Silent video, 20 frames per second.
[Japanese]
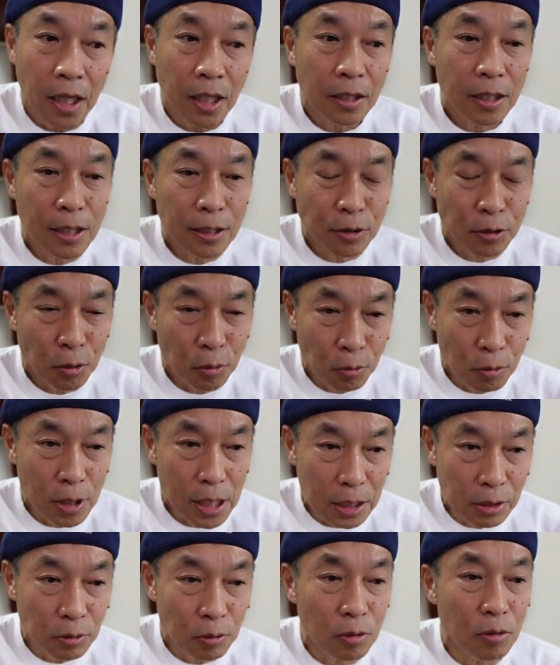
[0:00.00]
でそ
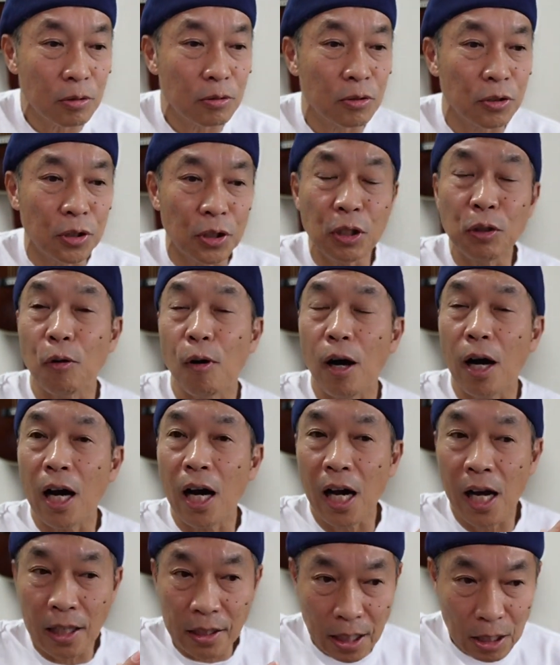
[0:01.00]
の後次の「
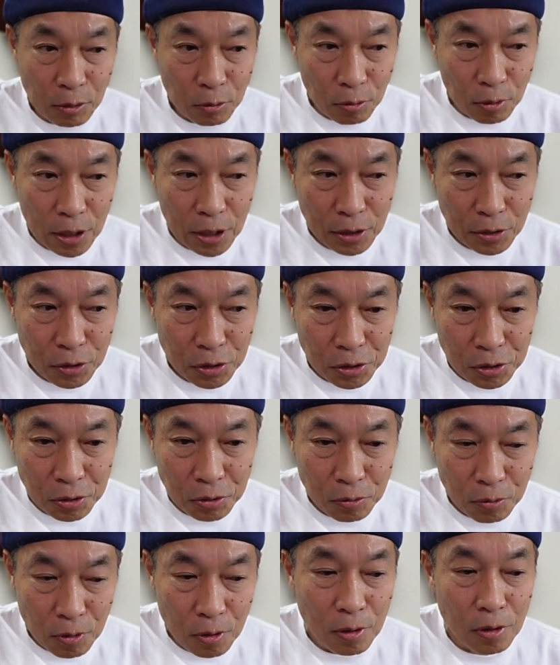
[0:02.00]
花」の練
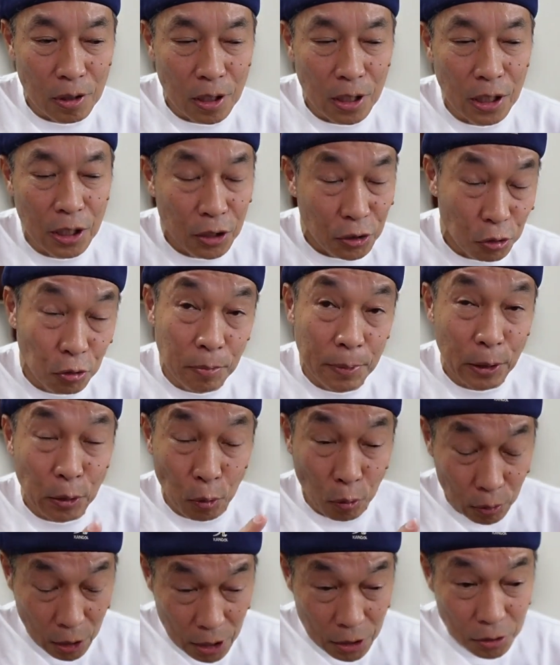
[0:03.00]
習を1曲目
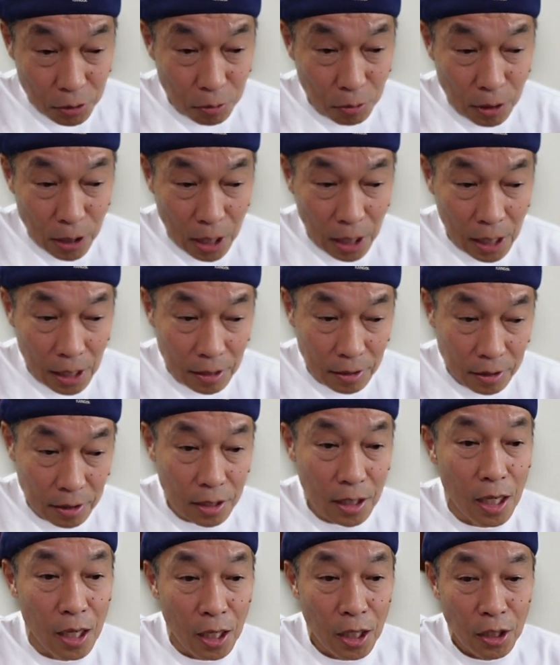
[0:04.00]
と同じような感じ
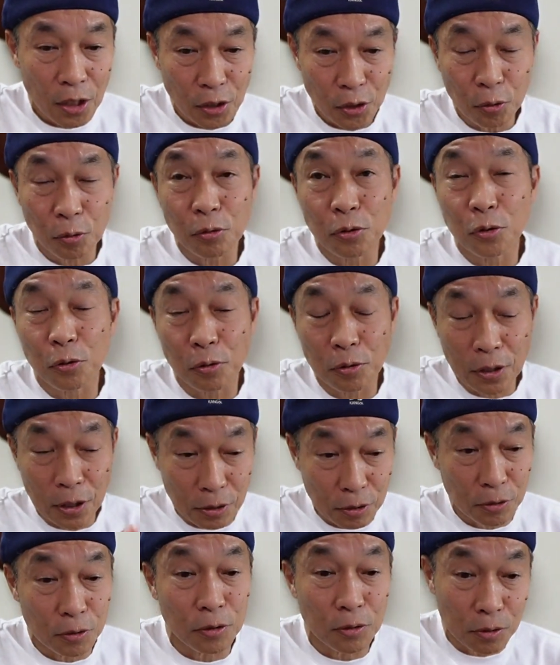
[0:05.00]
で4小
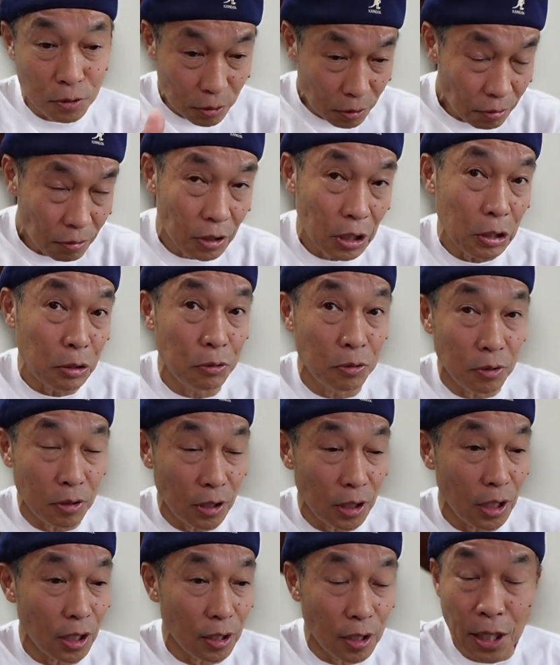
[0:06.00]
節ずつっていう風
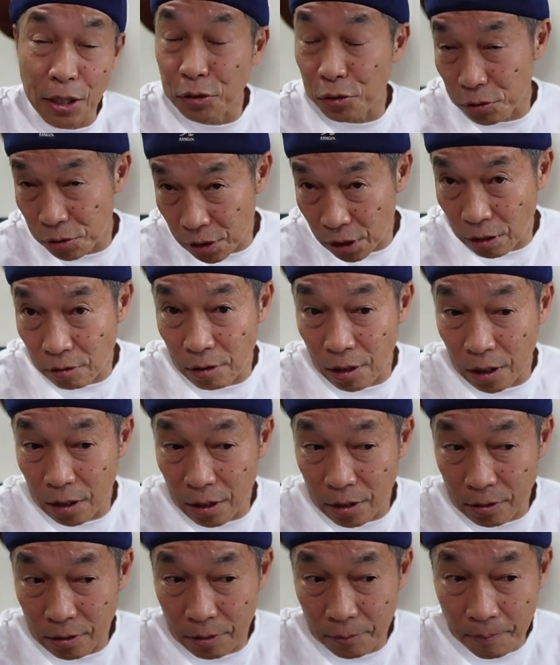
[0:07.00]
に練習していくわけ
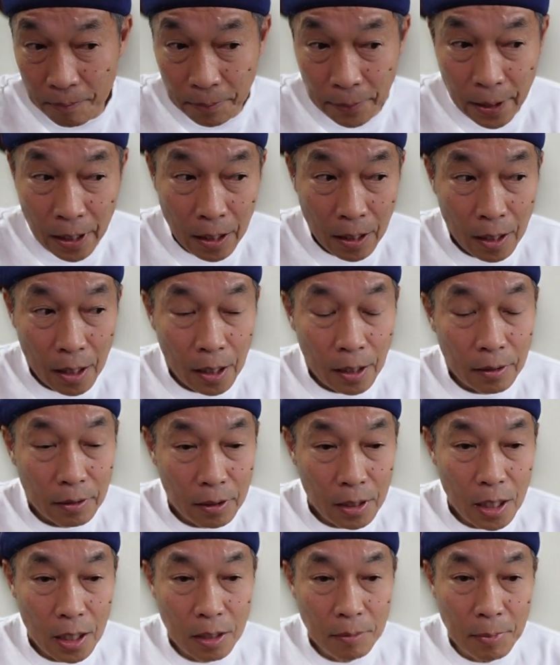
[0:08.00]
です。
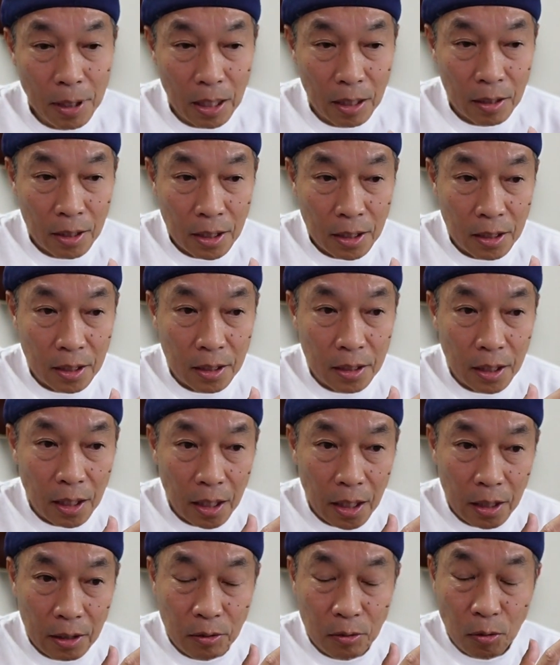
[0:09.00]
で今、
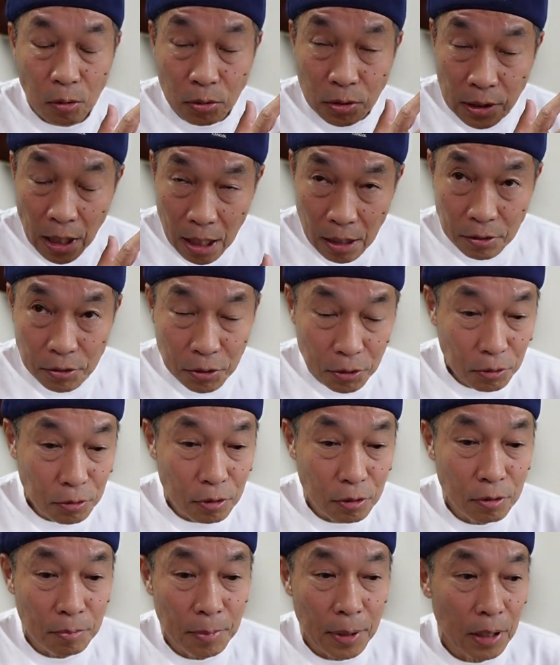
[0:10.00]
3
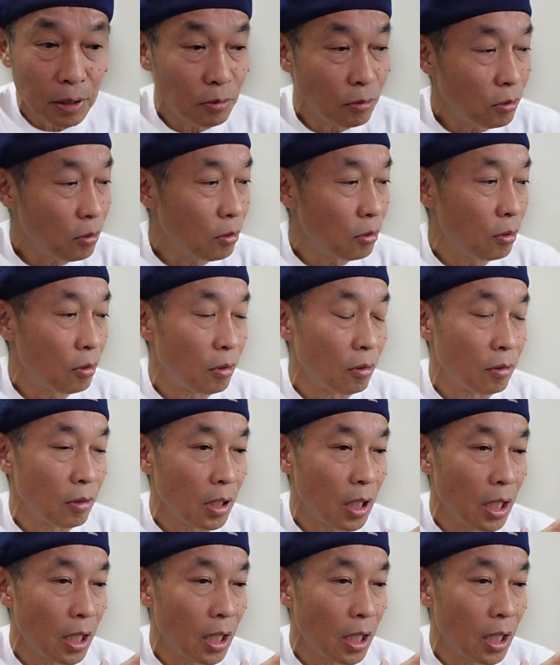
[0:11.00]
曲目の、